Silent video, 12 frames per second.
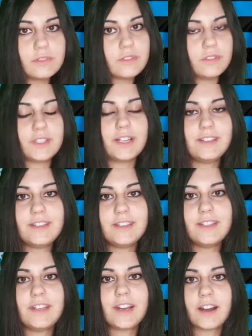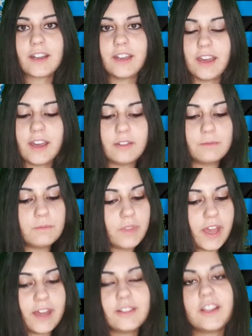statistica che
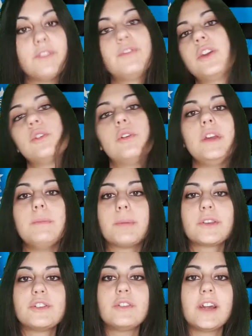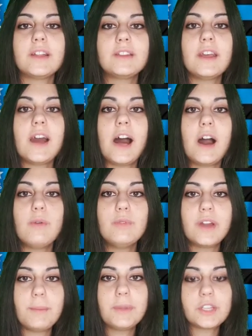è davvero impressionante, ha
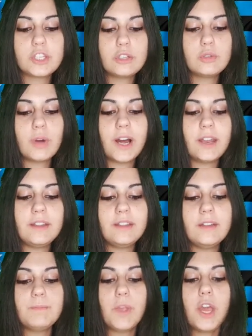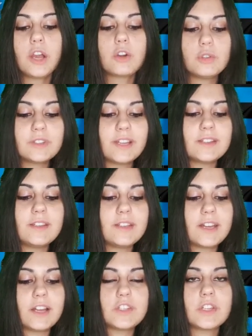una percentuale di contested
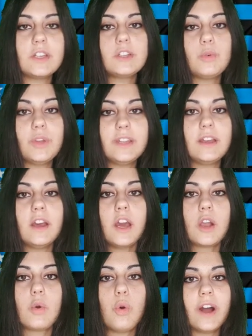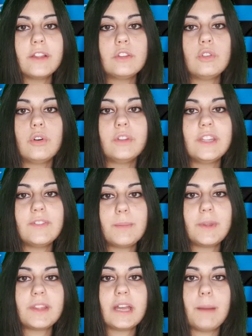catch rate, quindi quando deve
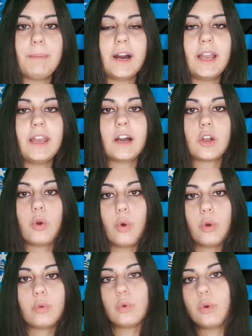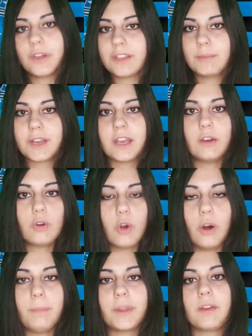prendere la palla con un cornerback che lo
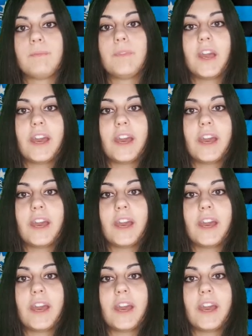copre,